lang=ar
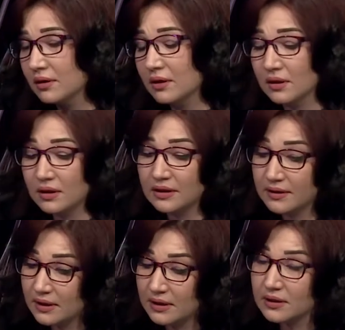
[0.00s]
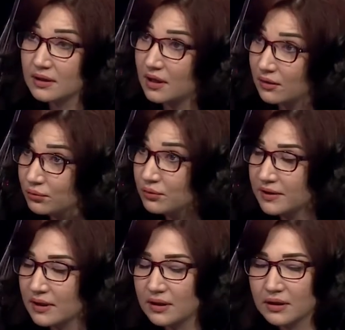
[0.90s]
آه، لذلك أقول
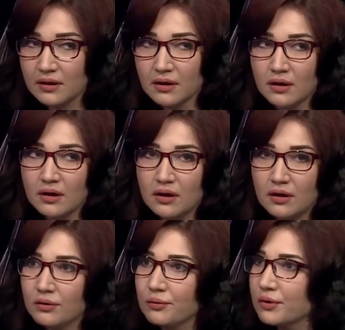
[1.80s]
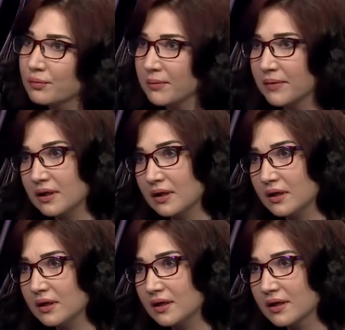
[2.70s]
ذلك وربما
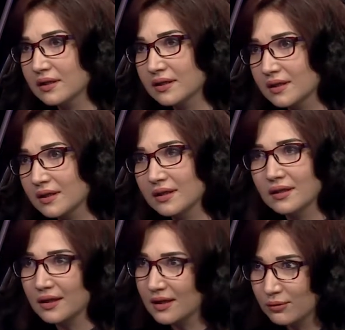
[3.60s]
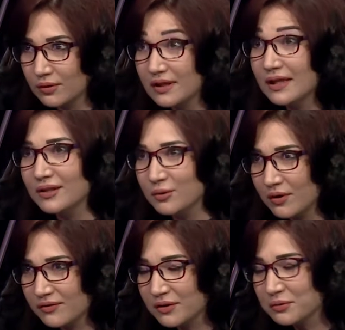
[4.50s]
الكثيرين لا ي... لن
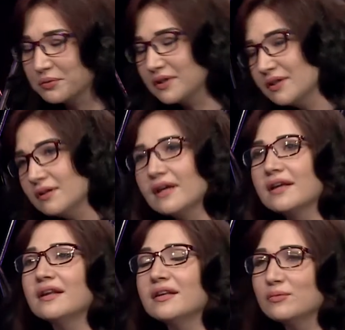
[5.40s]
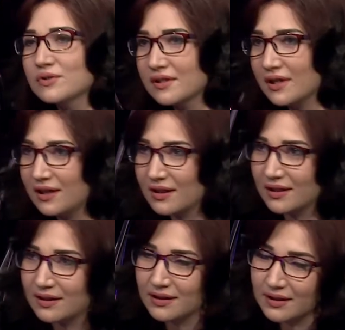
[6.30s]
يوافقونني لكنني مصر على
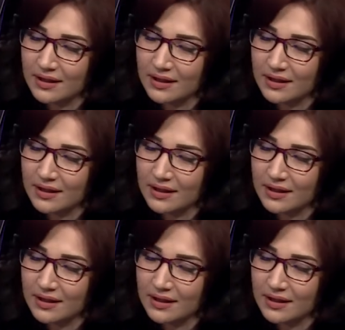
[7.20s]
ذلك